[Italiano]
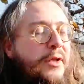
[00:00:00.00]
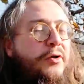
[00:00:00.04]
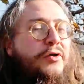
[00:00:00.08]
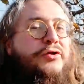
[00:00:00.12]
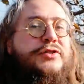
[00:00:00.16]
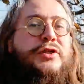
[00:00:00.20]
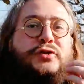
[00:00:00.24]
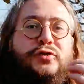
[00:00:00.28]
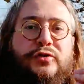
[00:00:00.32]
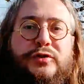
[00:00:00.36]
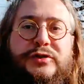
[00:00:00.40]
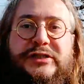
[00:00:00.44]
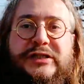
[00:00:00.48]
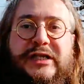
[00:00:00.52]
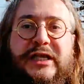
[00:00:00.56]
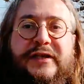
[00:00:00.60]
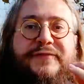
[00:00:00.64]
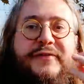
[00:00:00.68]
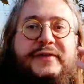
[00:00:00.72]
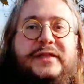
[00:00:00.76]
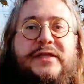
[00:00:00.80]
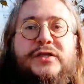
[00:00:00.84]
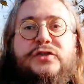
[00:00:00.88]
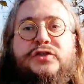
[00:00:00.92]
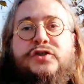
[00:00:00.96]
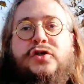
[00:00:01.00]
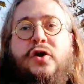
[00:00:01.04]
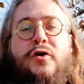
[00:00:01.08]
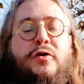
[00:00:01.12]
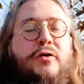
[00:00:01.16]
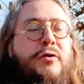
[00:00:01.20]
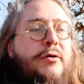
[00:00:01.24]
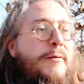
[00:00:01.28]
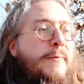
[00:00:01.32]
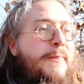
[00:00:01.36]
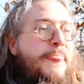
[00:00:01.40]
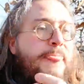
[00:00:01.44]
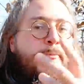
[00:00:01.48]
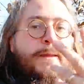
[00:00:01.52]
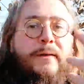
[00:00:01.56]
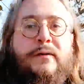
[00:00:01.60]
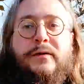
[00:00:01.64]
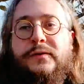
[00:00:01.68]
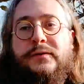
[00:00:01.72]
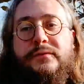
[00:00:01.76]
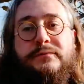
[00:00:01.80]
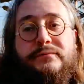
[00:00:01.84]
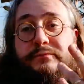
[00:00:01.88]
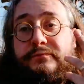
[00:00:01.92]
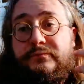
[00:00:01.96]
Cosa sono i sirfidi? Sono
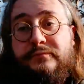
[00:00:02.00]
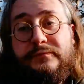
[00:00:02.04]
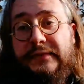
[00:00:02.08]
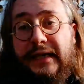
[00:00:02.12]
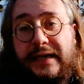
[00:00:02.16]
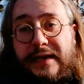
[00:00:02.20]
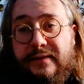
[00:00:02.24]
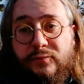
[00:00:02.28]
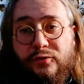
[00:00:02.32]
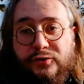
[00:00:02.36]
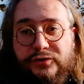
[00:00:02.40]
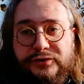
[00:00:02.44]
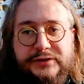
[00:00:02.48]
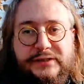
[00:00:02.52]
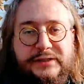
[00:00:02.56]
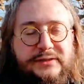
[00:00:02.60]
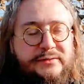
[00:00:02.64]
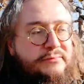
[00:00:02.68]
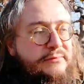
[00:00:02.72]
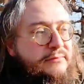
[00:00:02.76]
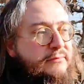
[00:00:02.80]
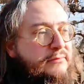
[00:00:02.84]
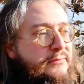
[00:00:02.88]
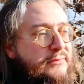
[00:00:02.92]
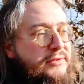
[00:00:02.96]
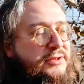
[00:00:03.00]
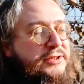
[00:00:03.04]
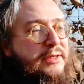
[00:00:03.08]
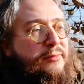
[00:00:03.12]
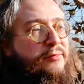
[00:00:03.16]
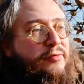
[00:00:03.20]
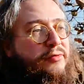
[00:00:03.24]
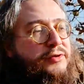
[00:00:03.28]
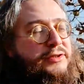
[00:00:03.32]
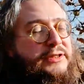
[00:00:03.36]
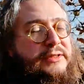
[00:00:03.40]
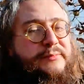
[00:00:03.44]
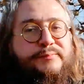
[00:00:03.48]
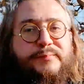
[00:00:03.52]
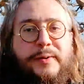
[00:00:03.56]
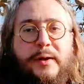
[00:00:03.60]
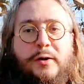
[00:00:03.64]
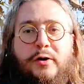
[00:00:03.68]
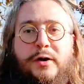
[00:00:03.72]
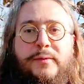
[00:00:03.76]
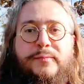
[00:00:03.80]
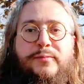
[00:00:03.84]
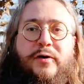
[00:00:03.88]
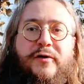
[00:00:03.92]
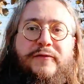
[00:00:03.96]
delle mosche, diciamo così, in
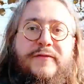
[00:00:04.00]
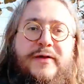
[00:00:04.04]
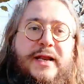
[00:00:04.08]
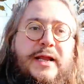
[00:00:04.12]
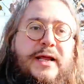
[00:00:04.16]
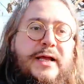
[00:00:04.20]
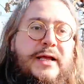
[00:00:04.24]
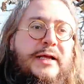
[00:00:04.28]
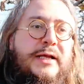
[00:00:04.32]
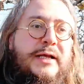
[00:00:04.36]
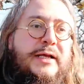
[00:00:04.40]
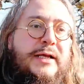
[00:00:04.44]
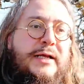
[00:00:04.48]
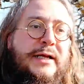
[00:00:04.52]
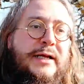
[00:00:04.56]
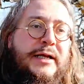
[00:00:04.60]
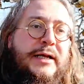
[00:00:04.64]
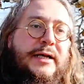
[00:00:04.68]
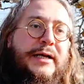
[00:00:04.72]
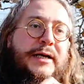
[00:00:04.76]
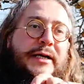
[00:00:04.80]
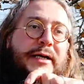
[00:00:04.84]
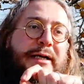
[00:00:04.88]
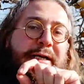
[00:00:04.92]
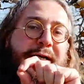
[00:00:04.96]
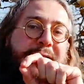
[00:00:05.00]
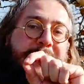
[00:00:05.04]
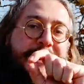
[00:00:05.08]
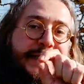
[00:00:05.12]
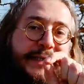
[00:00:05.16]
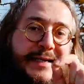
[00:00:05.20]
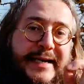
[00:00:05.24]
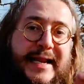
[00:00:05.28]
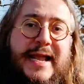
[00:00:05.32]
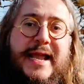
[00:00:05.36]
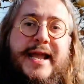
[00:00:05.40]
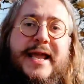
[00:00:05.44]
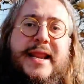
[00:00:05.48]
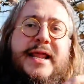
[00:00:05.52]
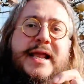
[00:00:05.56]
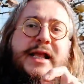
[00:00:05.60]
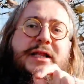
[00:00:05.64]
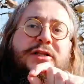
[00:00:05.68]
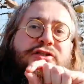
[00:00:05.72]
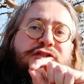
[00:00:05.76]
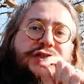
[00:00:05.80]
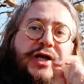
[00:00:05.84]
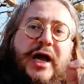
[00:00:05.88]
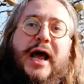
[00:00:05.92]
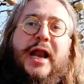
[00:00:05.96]
parole povere, nere
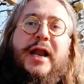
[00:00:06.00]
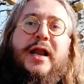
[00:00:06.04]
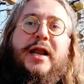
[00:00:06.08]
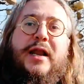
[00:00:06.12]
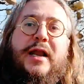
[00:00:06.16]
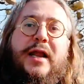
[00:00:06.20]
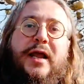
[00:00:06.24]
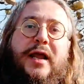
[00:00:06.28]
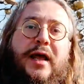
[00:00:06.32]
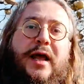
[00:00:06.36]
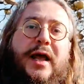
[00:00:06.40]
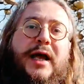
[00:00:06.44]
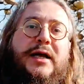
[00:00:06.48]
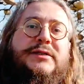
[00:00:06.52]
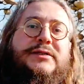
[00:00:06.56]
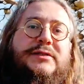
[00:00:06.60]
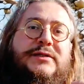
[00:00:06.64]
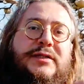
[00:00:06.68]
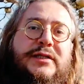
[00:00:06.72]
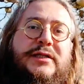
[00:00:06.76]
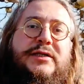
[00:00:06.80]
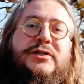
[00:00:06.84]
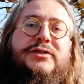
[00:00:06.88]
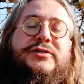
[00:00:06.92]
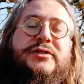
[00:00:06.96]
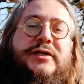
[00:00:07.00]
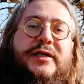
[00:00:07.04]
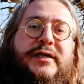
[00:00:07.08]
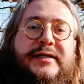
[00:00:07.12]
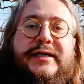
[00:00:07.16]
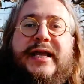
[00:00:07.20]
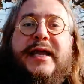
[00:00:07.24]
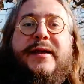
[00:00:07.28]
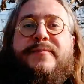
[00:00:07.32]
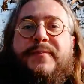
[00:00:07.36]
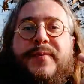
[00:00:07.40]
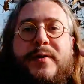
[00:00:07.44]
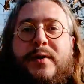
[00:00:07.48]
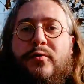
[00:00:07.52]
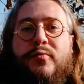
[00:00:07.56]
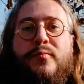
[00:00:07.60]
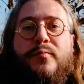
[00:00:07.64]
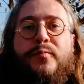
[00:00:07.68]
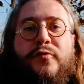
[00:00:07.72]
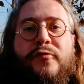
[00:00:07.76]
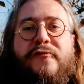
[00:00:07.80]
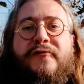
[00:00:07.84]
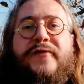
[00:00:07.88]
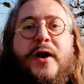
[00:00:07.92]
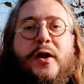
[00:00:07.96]
e gialle a strisce, che per un
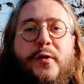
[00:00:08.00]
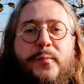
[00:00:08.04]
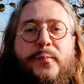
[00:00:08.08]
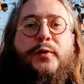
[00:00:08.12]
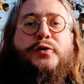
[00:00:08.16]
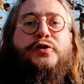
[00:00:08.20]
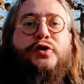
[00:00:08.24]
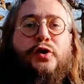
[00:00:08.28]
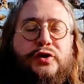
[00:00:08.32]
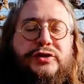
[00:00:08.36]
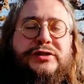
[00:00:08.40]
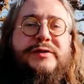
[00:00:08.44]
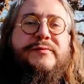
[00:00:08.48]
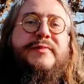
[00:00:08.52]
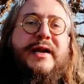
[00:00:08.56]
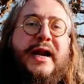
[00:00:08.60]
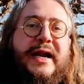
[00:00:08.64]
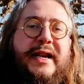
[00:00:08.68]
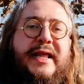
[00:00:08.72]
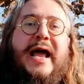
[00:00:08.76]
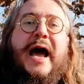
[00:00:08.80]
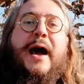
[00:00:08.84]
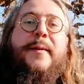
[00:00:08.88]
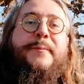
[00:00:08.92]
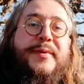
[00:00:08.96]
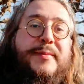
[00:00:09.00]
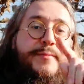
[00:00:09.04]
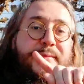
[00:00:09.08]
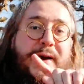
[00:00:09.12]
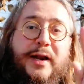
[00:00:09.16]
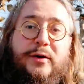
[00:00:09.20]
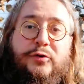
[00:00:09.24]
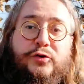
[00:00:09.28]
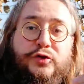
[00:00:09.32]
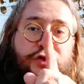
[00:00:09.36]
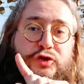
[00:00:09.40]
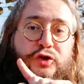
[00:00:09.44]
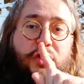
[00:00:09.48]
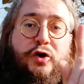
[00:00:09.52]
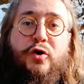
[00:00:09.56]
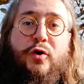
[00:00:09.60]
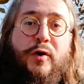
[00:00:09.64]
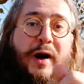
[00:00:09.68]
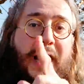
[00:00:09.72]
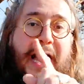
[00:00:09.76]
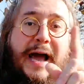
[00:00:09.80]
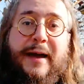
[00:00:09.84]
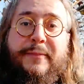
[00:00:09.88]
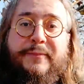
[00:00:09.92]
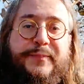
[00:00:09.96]
profano possono sembrare api, ma non
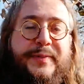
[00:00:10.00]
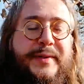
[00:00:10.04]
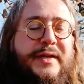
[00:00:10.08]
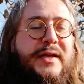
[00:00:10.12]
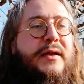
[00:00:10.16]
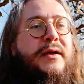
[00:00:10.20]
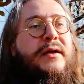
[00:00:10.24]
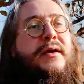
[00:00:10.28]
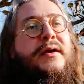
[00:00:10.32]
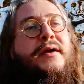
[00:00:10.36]
sono api,